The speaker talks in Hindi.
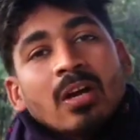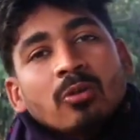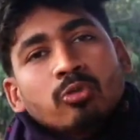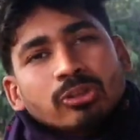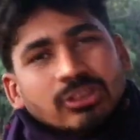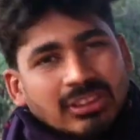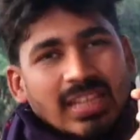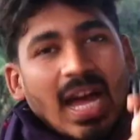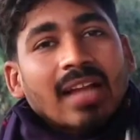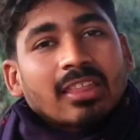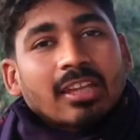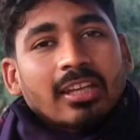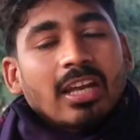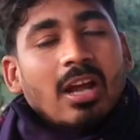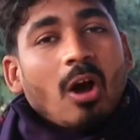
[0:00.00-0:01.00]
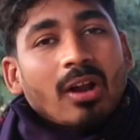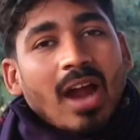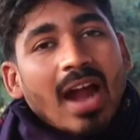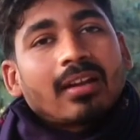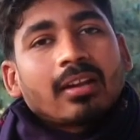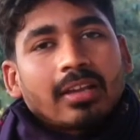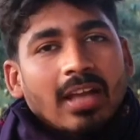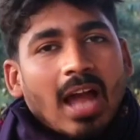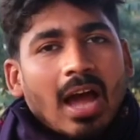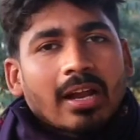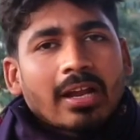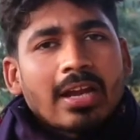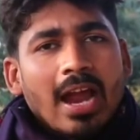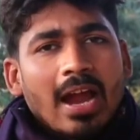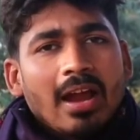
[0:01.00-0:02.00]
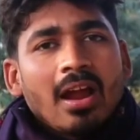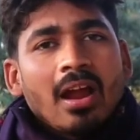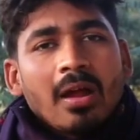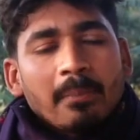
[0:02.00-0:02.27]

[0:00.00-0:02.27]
वो सात की और आठ की आ रही है